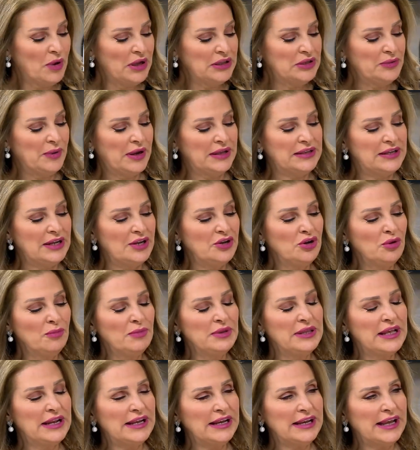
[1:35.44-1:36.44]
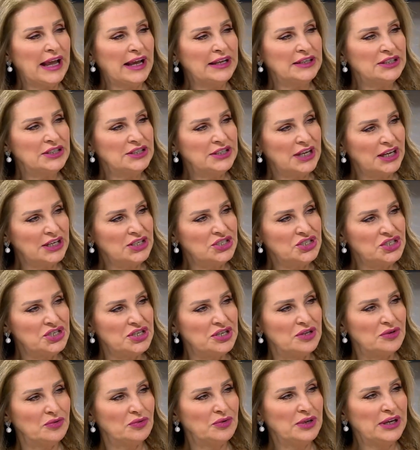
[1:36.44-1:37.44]
واحده واحده اليوم بدنا نحكي عن التاي تشي
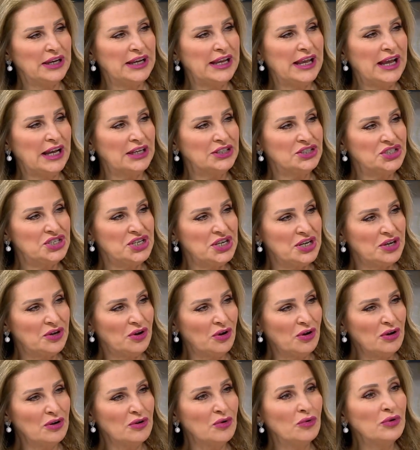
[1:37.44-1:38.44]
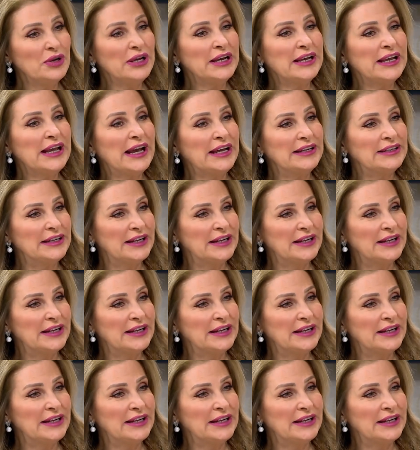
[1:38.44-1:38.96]
ونحكي عن التشي كونغ ونحكي عن